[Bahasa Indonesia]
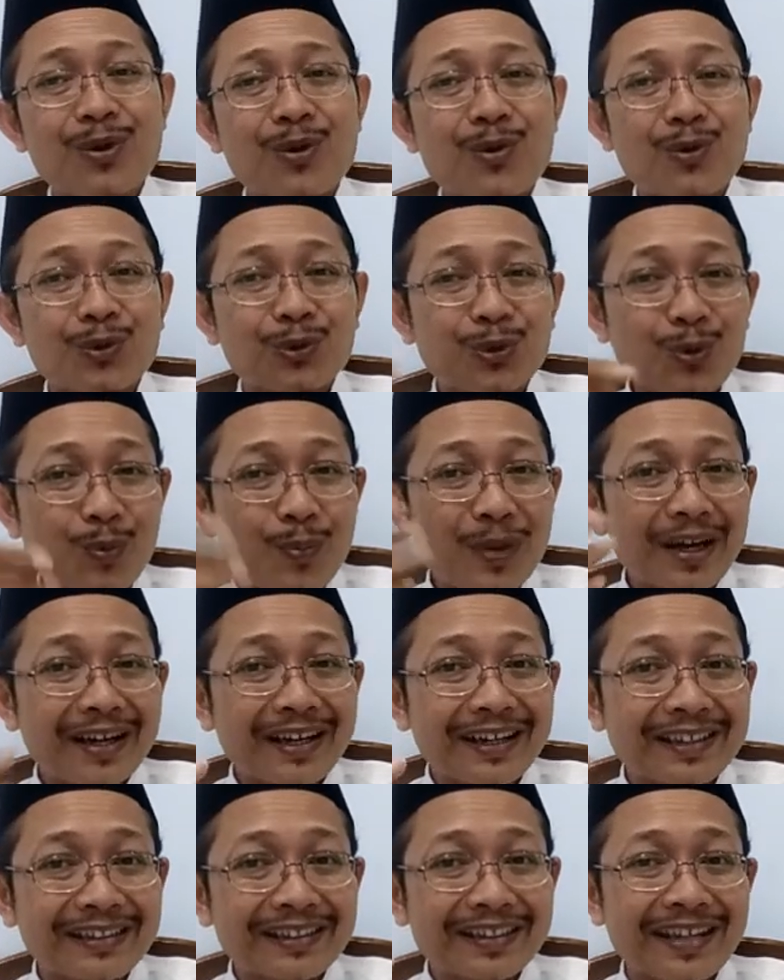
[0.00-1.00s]
untuk
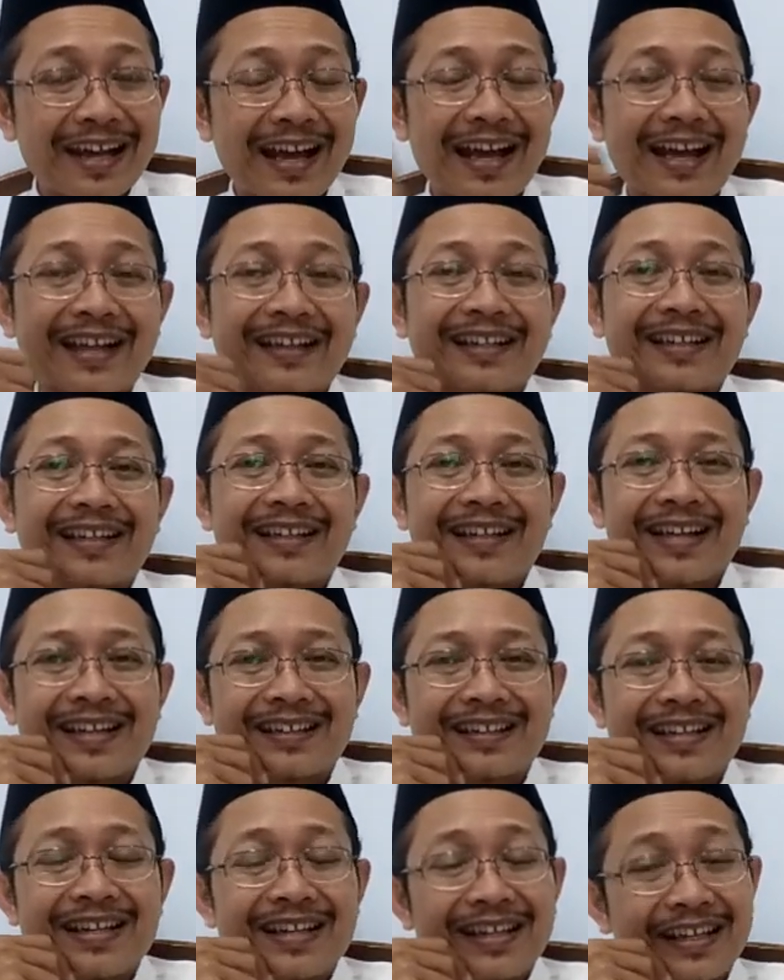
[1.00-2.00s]
mengerti
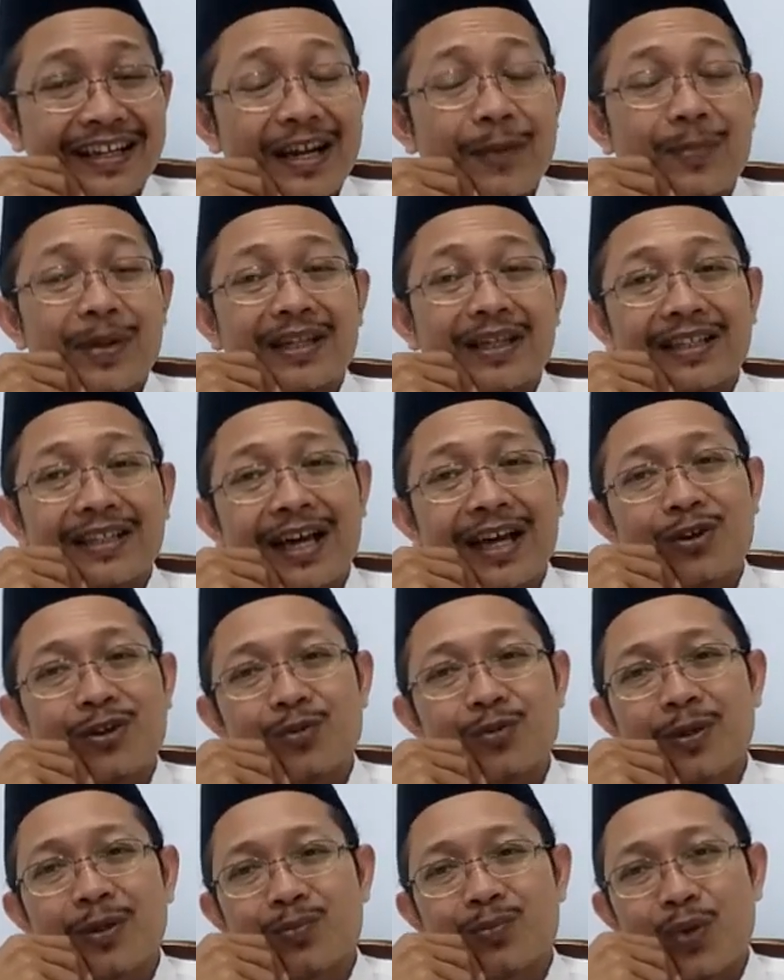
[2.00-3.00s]
hakikat kenapa kita
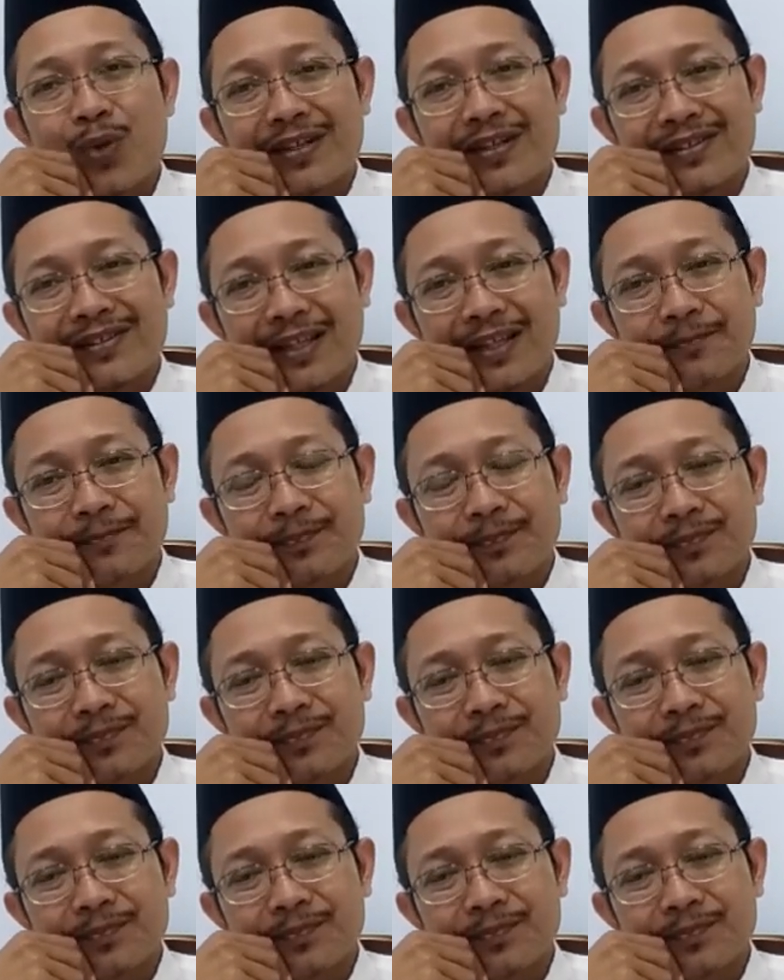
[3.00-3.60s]
harus berpuasa.